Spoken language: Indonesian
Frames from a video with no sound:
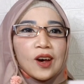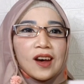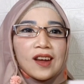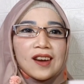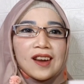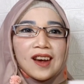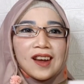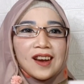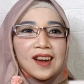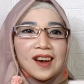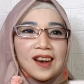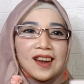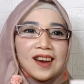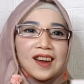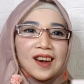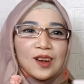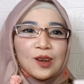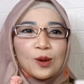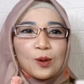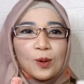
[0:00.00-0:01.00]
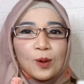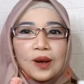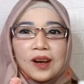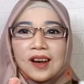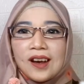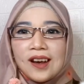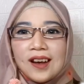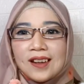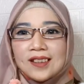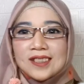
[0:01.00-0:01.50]
ada anak-anak
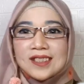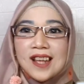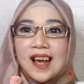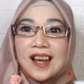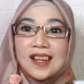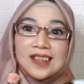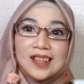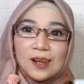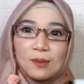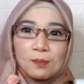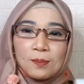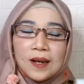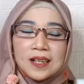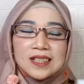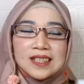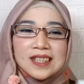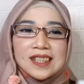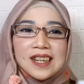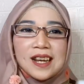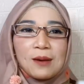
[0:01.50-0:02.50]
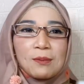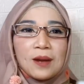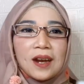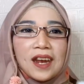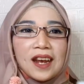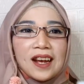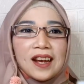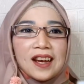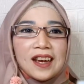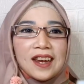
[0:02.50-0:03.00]
juga excited pastinya
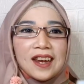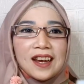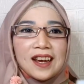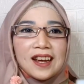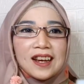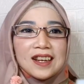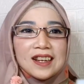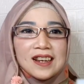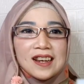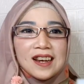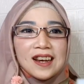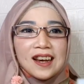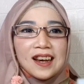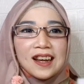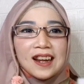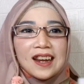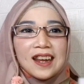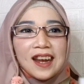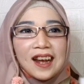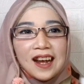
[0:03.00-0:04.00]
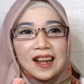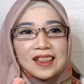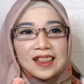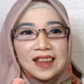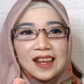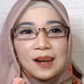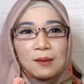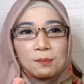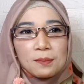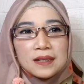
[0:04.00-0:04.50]
mereka ya
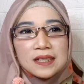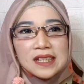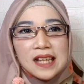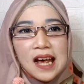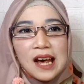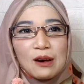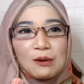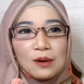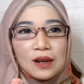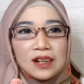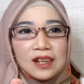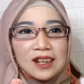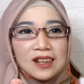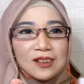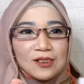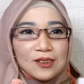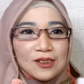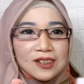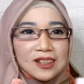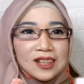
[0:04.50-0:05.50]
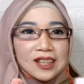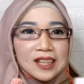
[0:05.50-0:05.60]
ngeliatin pesawat itu